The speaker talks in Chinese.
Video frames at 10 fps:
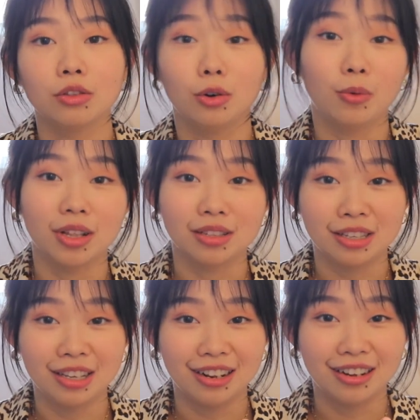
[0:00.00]
都忘
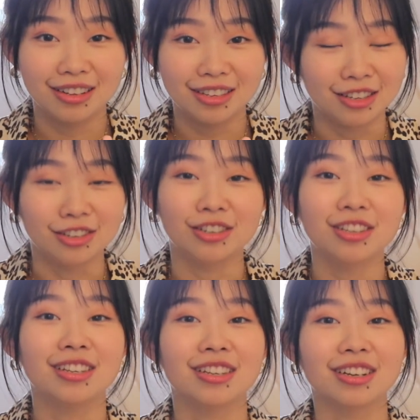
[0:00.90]
记了，此
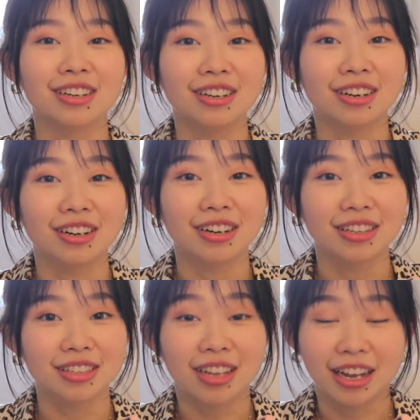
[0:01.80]
时此刻
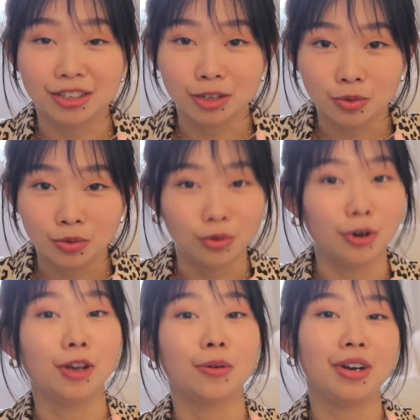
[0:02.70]
才是
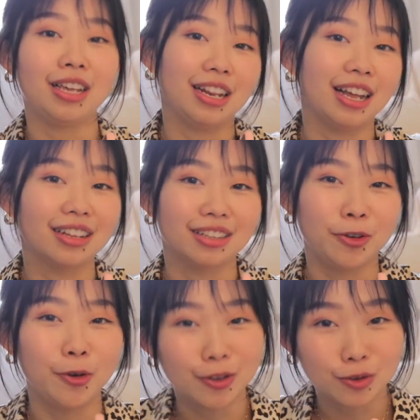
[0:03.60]
所有力量
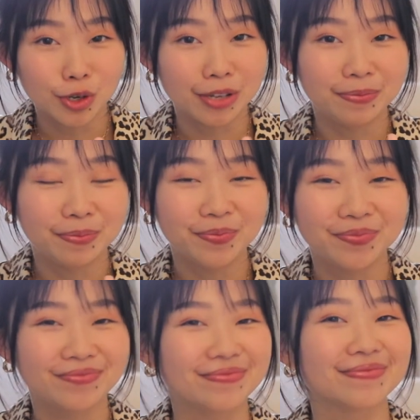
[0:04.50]
的源泉。
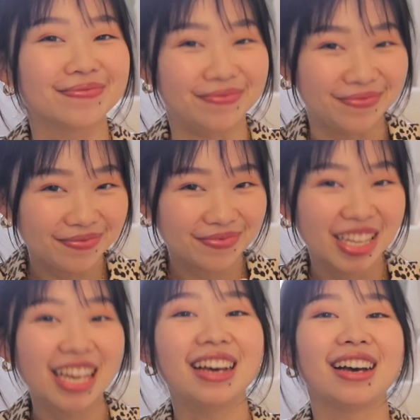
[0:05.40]
嗯，
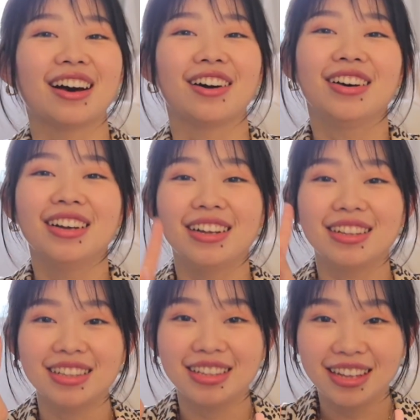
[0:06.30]
好，
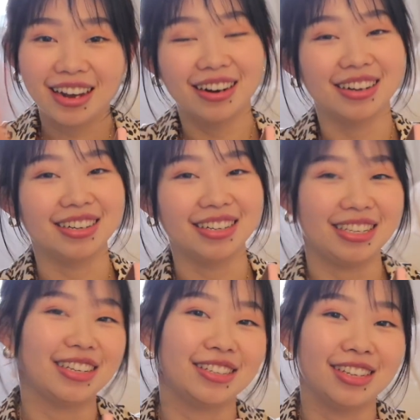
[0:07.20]
第二个
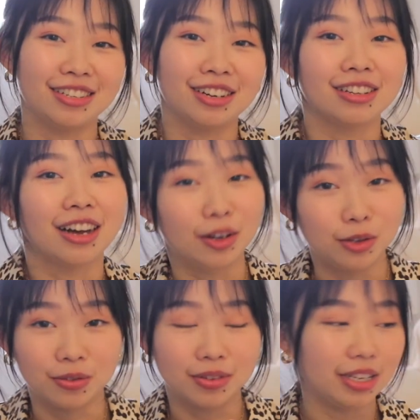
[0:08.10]
要介绍的好
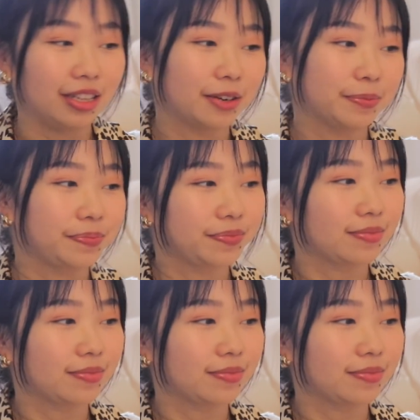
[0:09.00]
东西呢，